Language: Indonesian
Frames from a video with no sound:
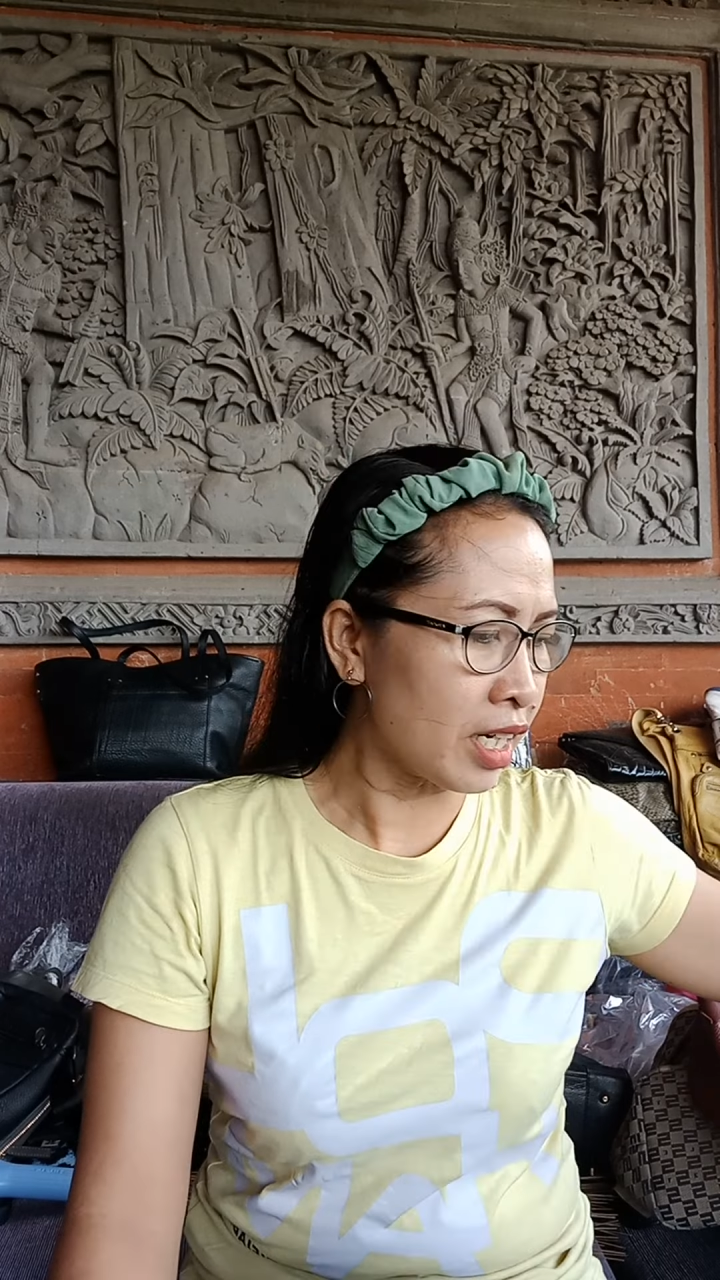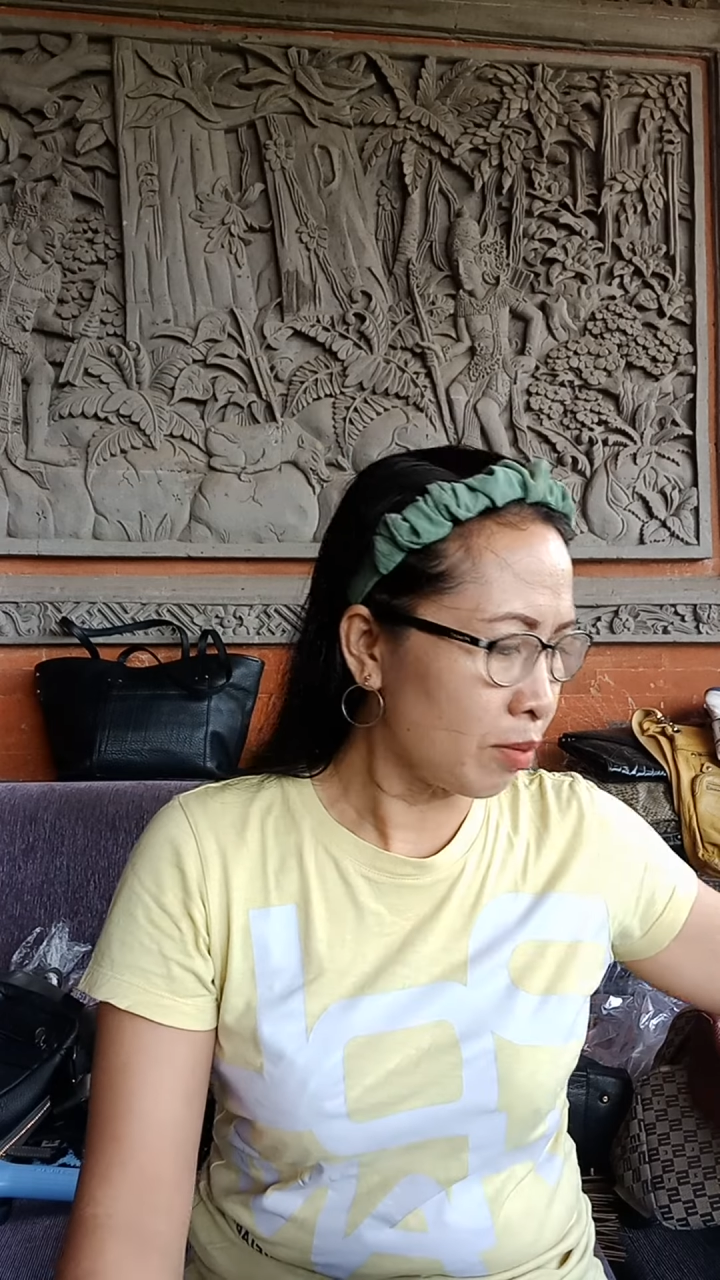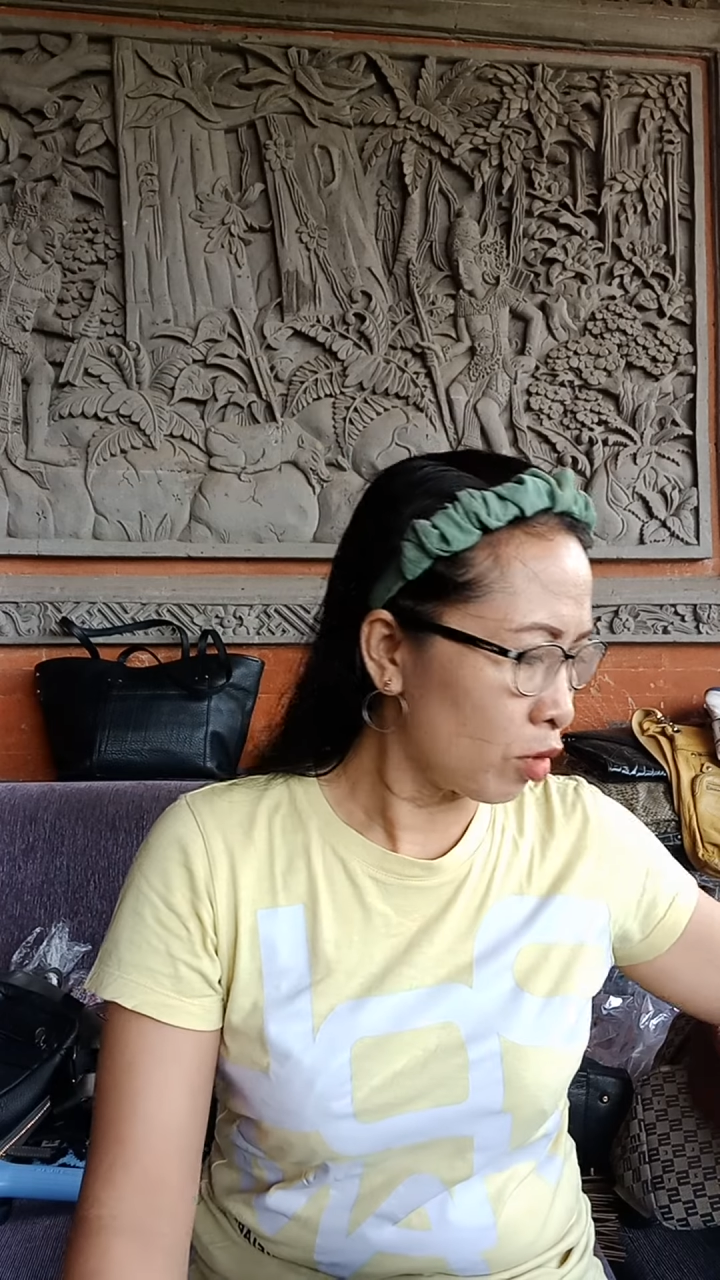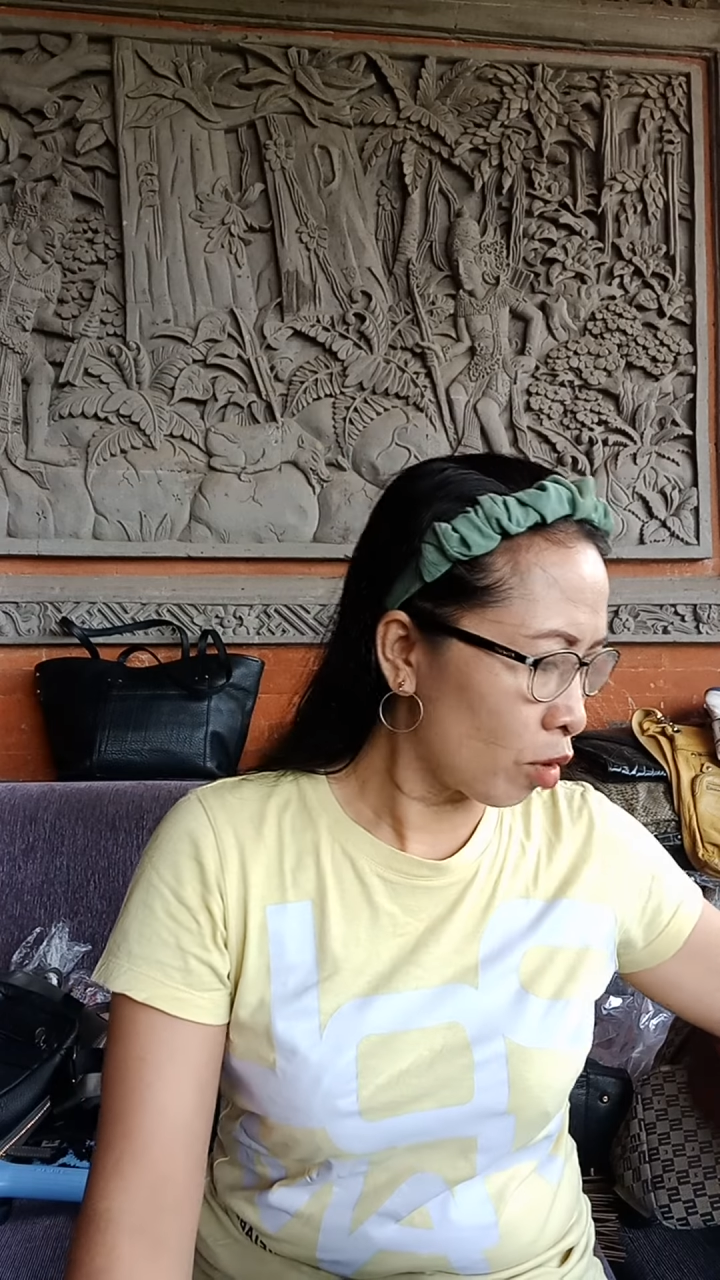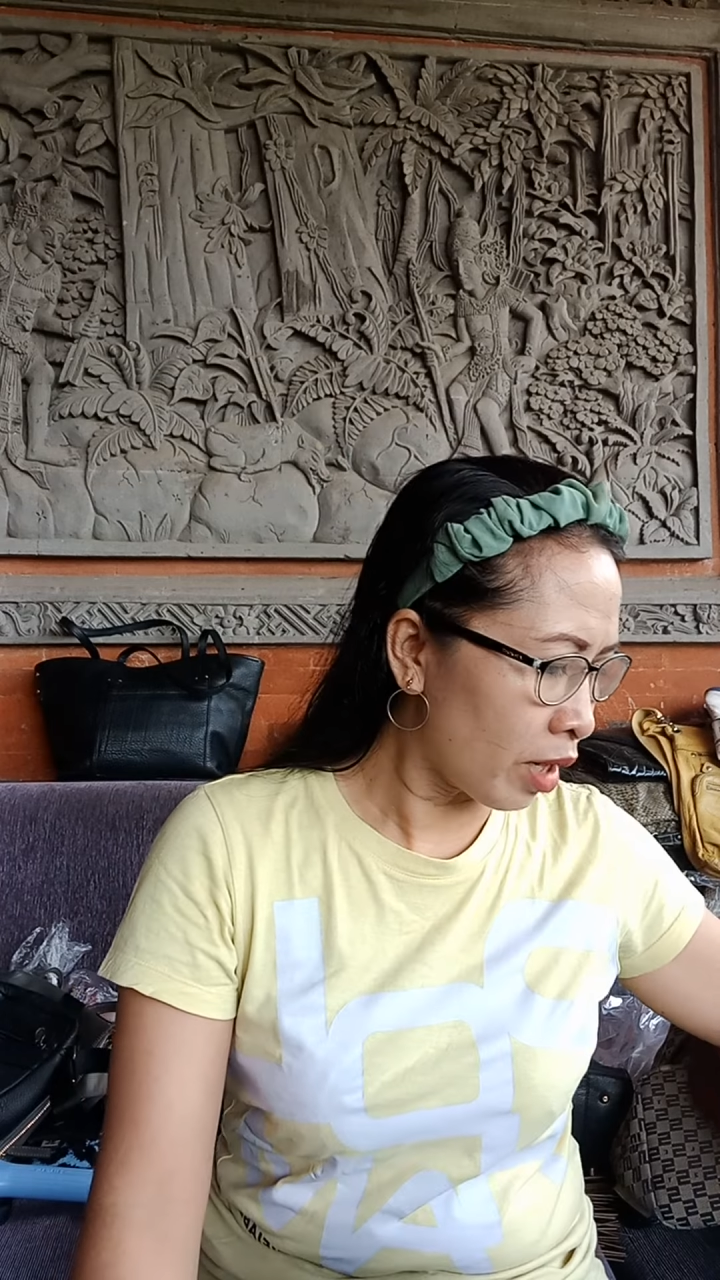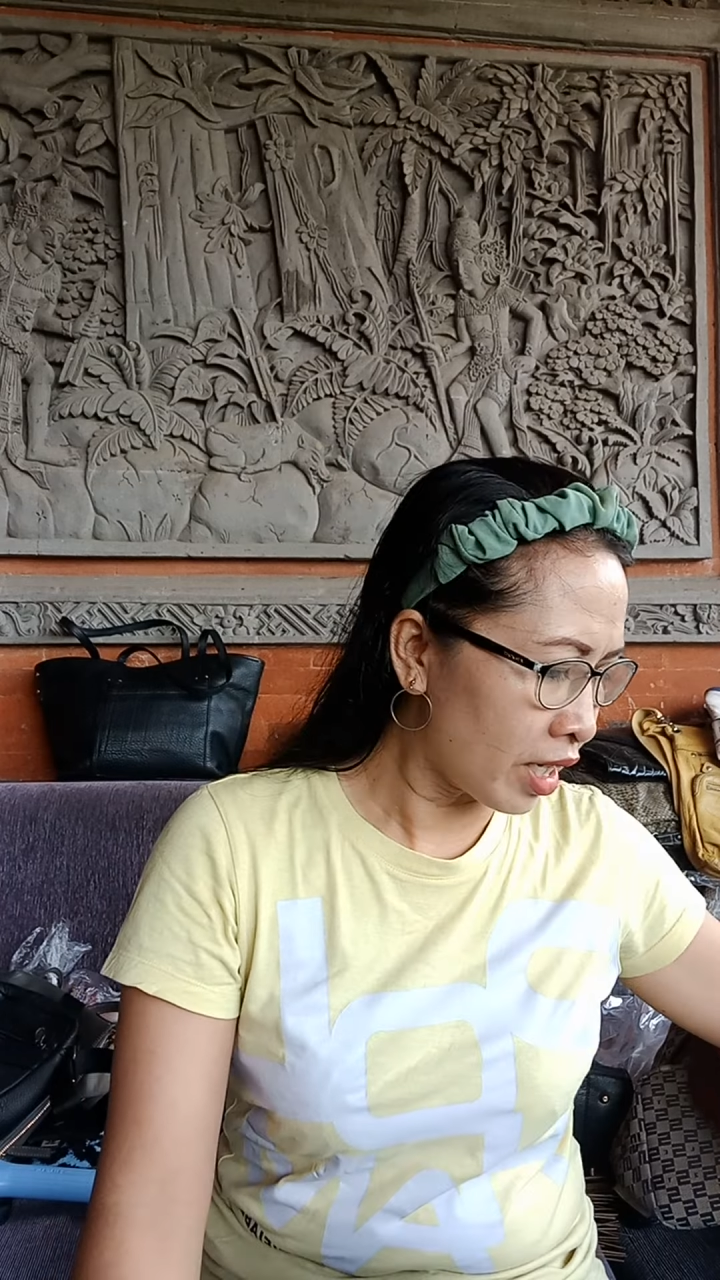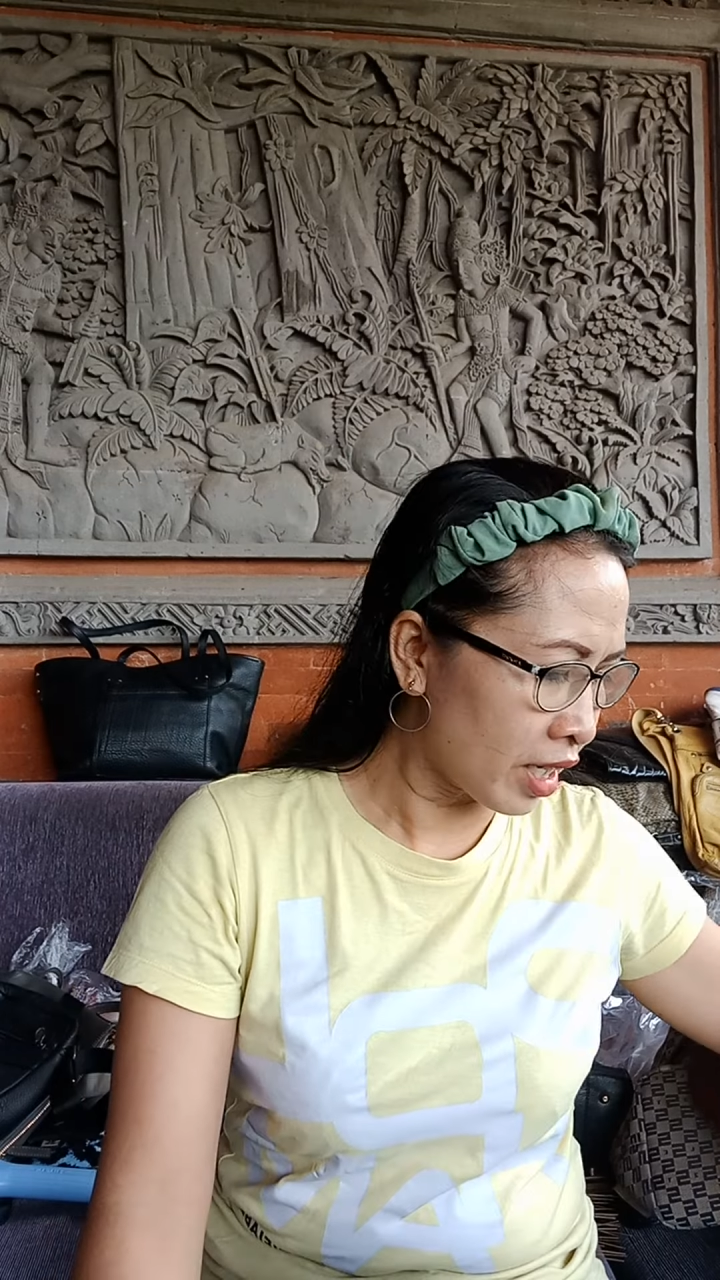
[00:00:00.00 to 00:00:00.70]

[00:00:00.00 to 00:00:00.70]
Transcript: Timur Bali